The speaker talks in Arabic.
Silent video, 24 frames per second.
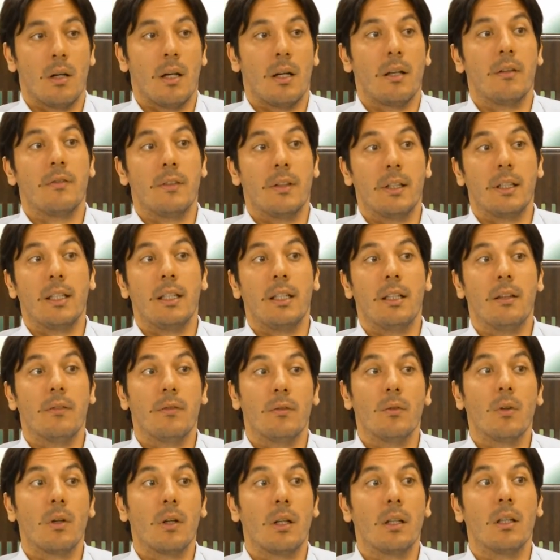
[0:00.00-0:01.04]
عرفت كيف
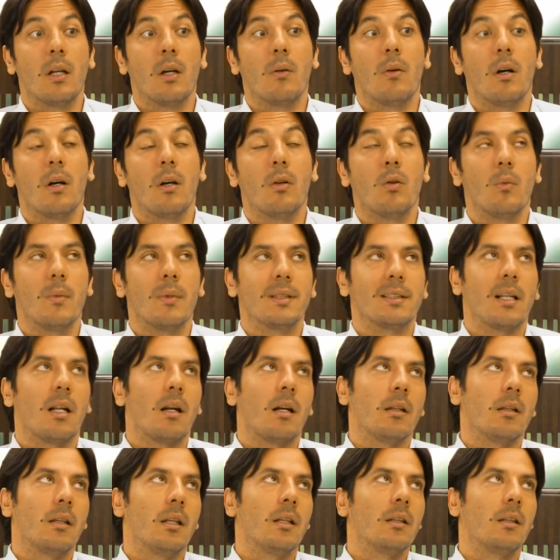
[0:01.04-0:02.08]
دغري دواء انه
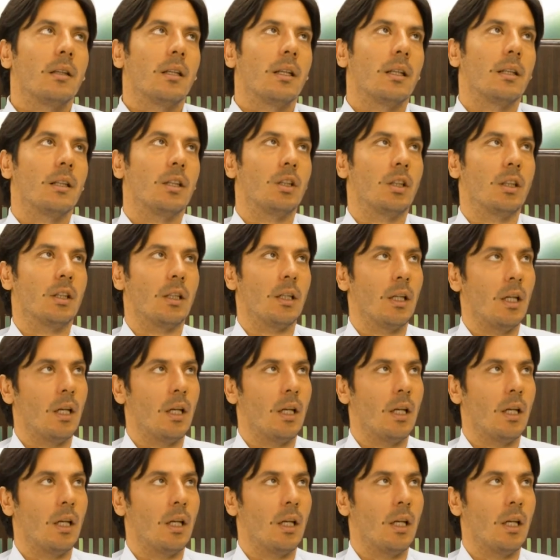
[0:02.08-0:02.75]
مثلا انت تجي